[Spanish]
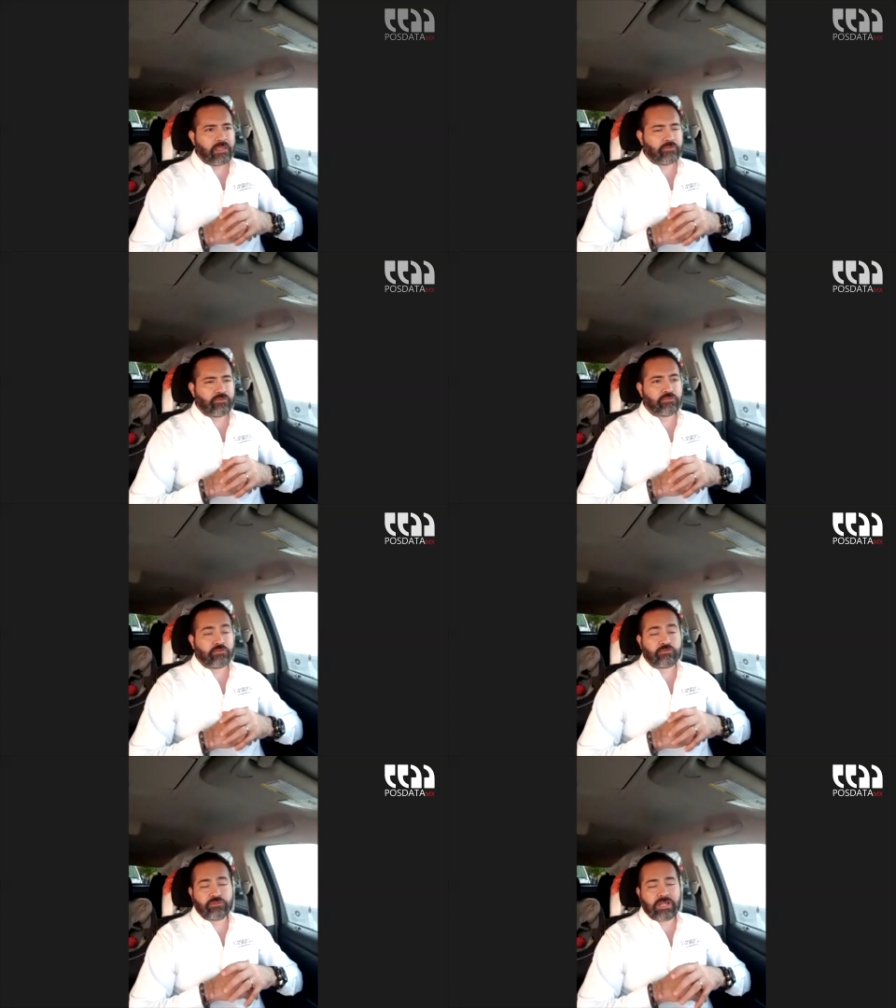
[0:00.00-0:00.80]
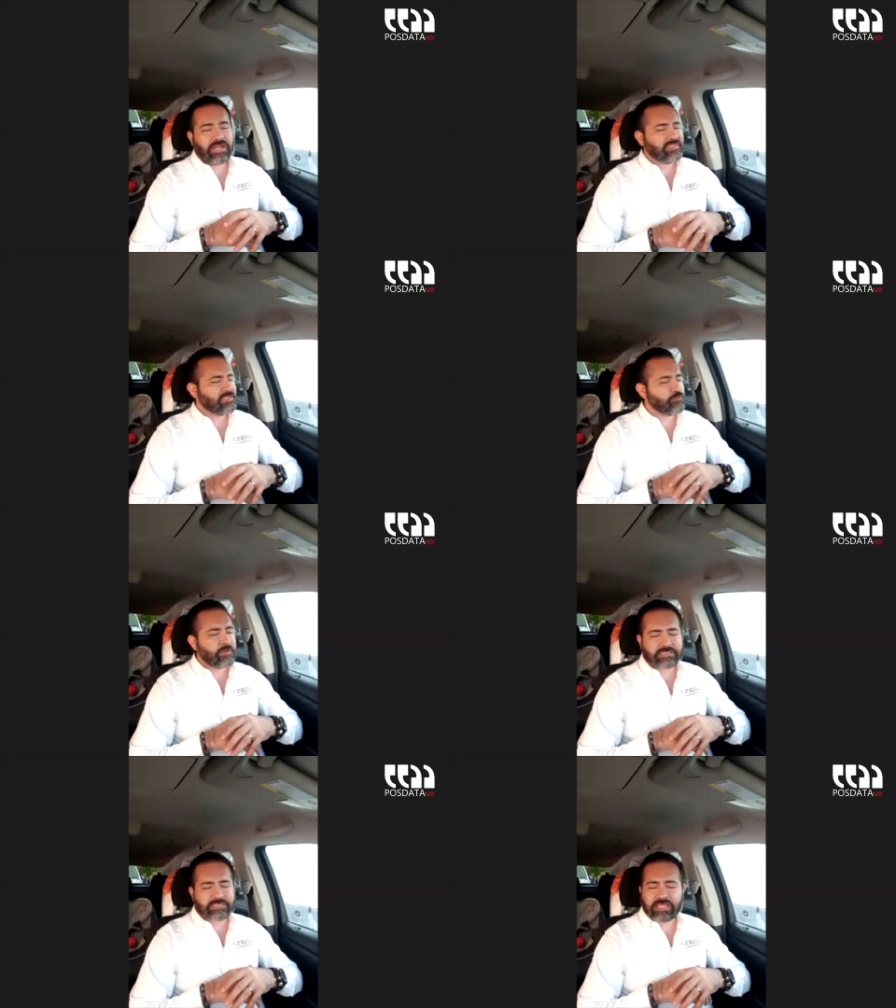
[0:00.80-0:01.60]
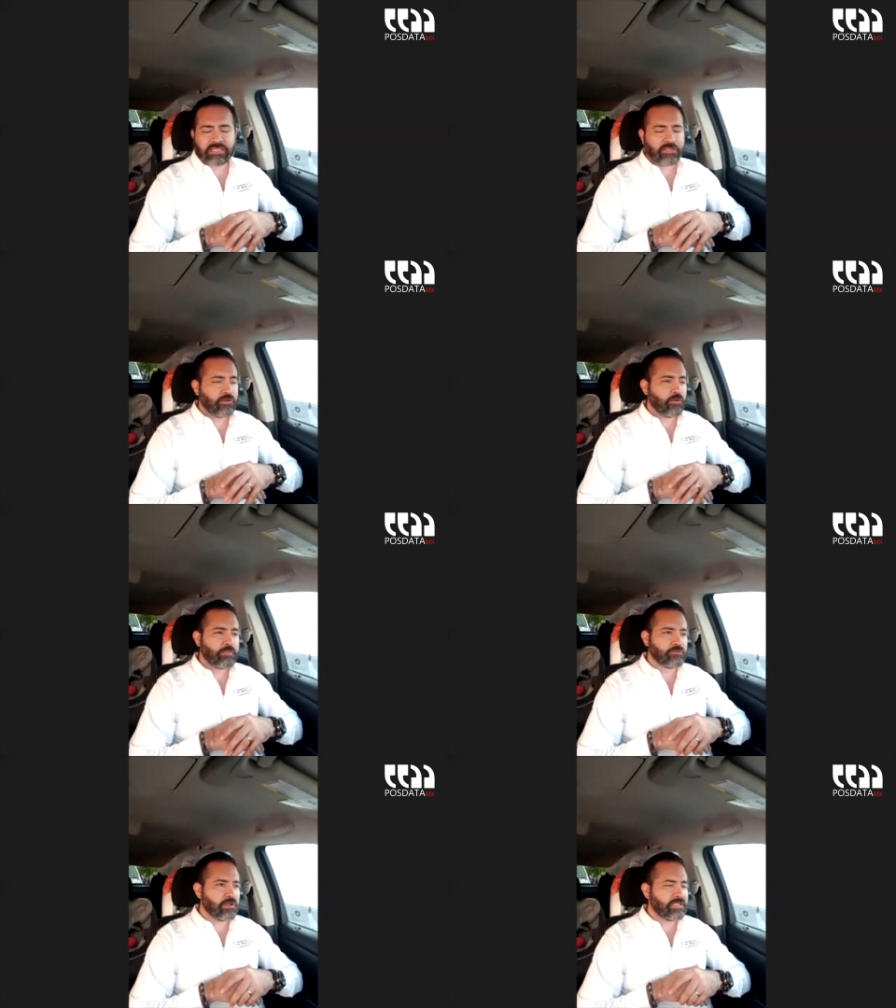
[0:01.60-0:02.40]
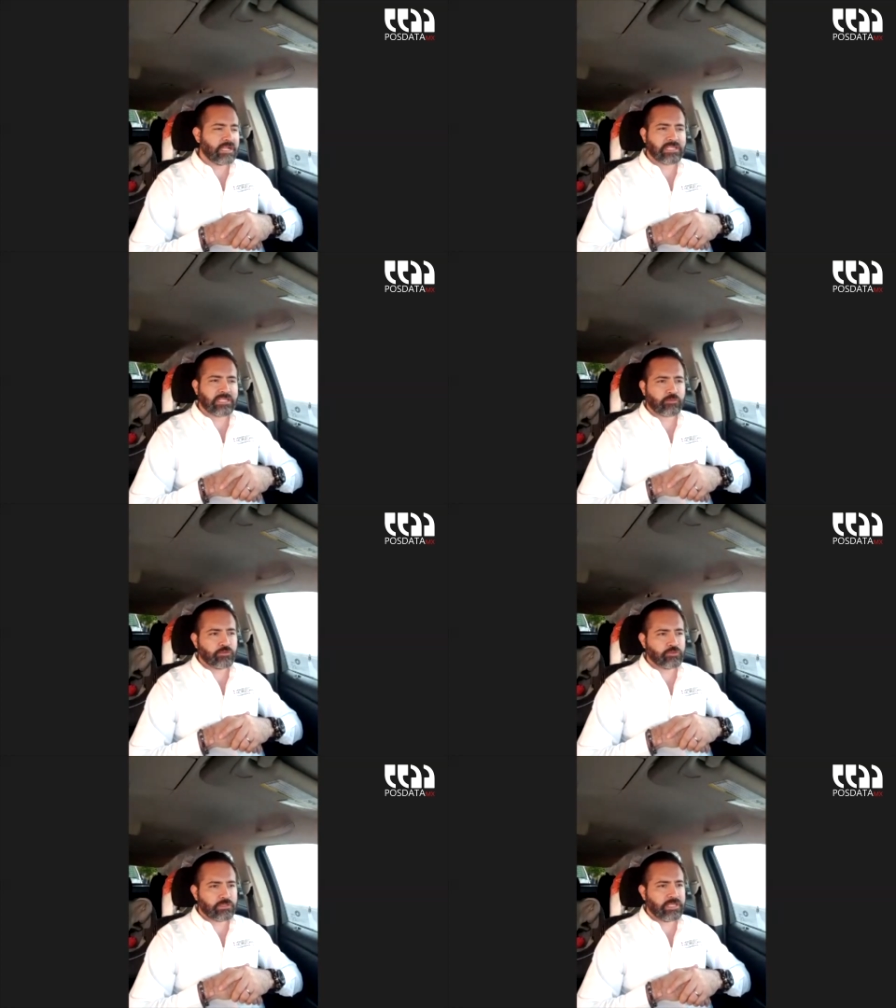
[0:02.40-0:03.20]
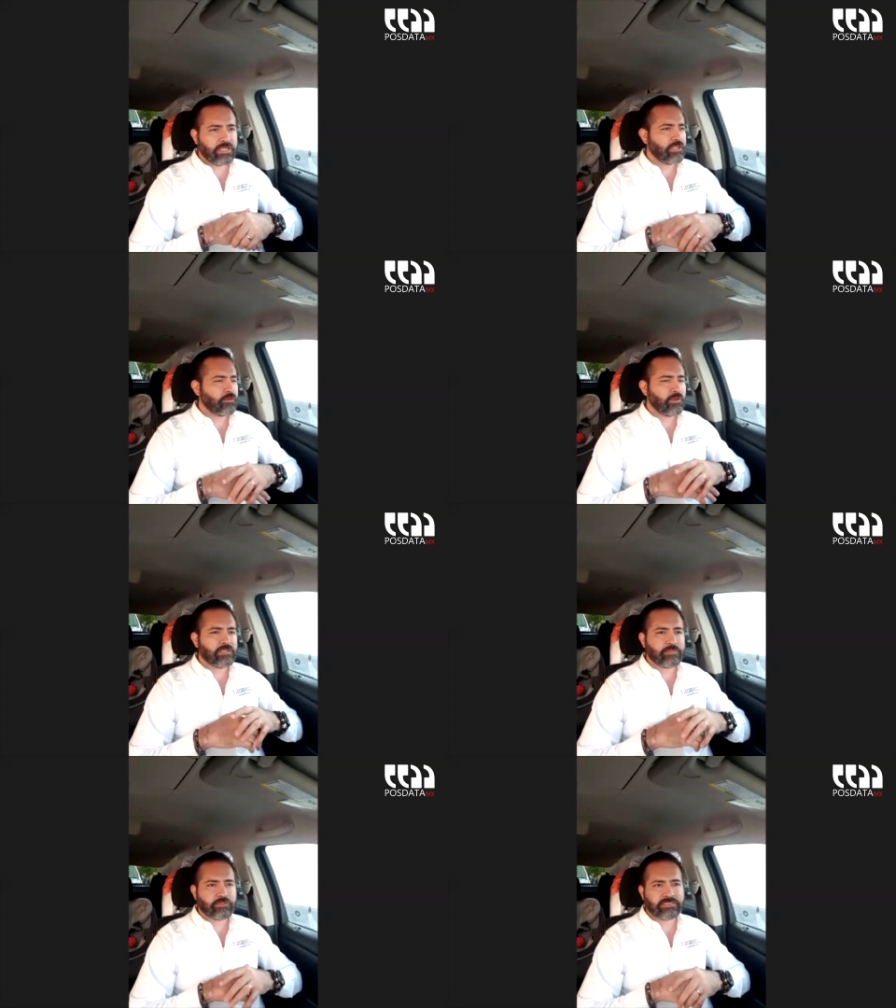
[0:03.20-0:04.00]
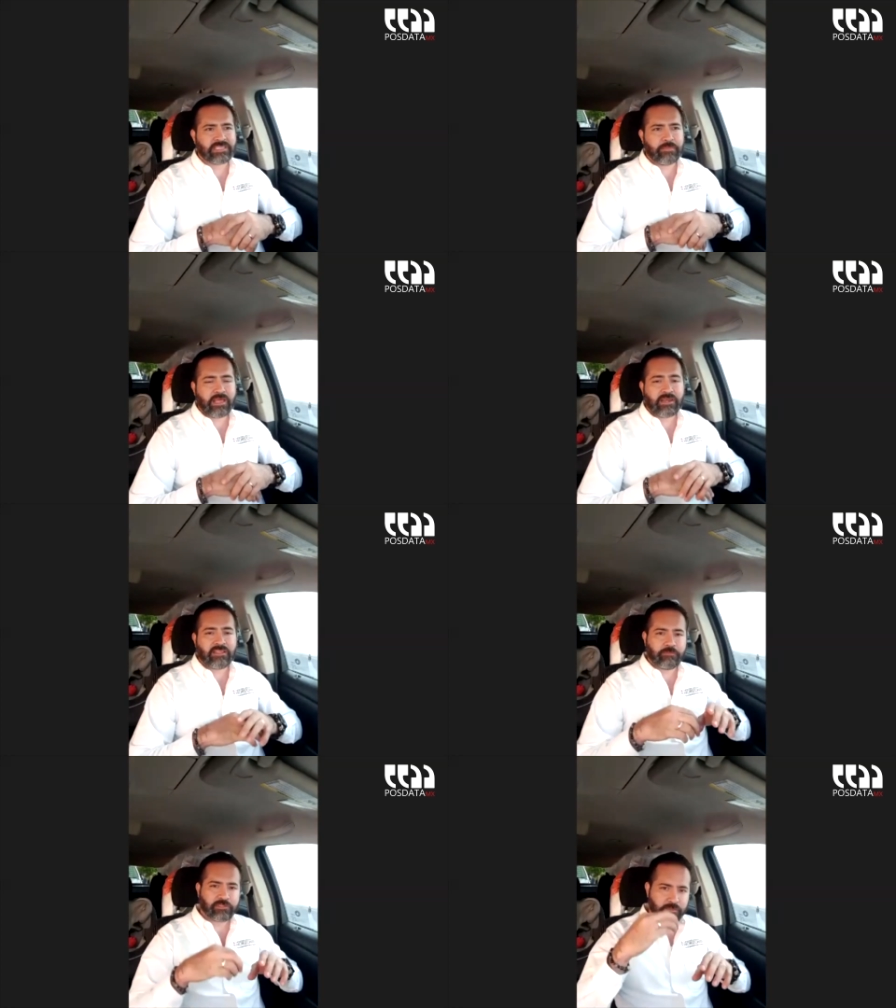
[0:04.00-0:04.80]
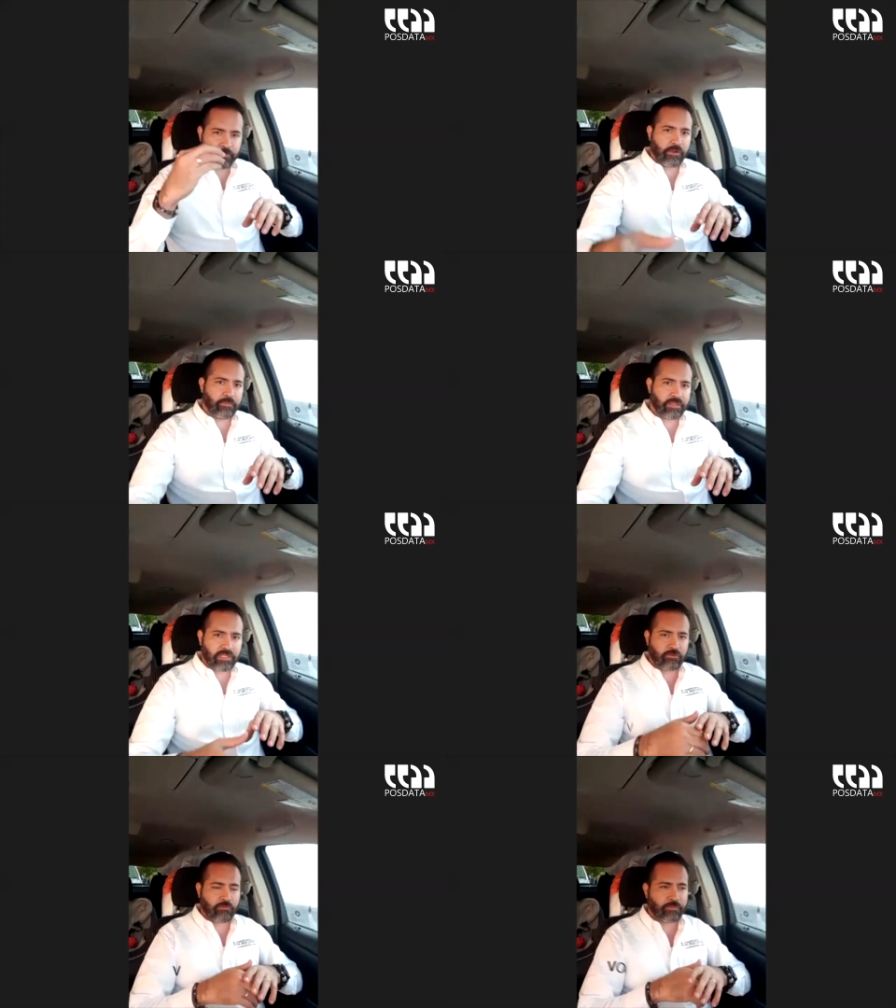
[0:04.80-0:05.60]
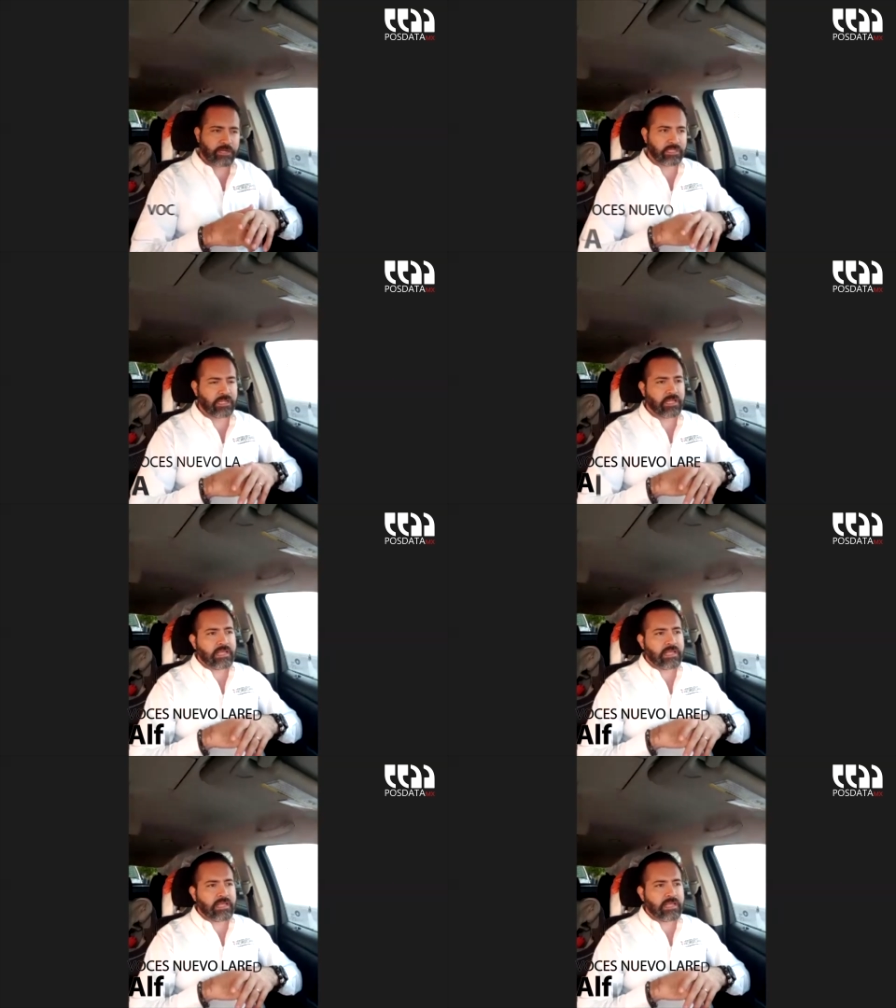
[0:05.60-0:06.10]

Entonces nosotros agradecemos bastante, yo en lo personal te agradezco mucho a ti y a todas las personas que me dan espacio y me permiten compartir.